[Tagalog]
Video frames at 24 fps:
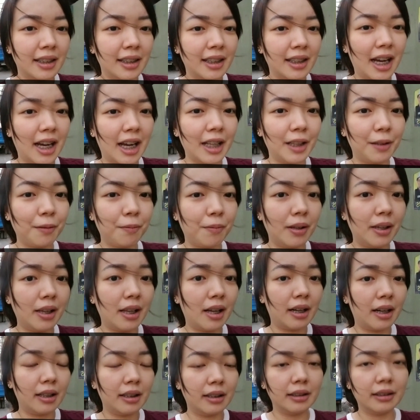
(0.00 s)
Kahit
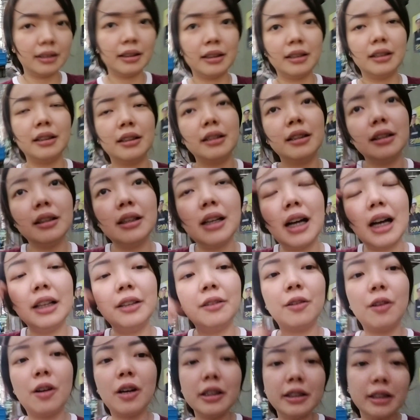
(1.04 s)
walang
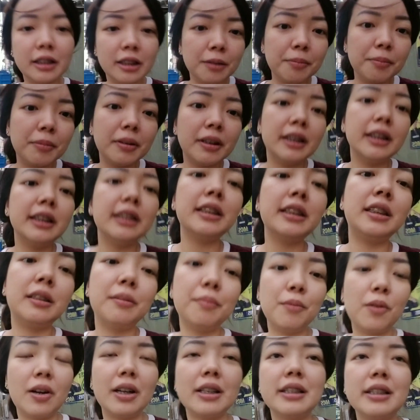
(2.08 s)
ganong customers,
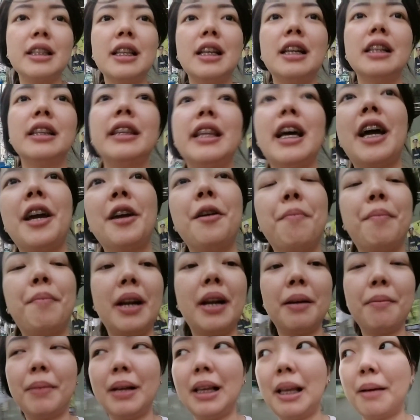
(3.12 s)
bukas lang tayo
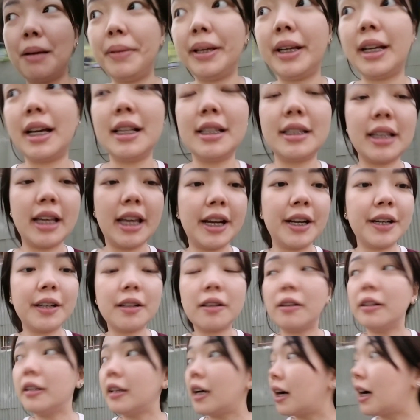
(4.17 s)
para malamigan sa
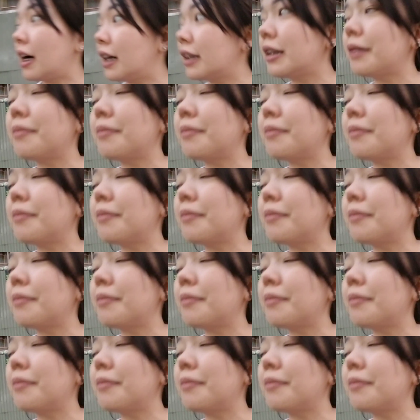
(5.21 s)
aircon ang ating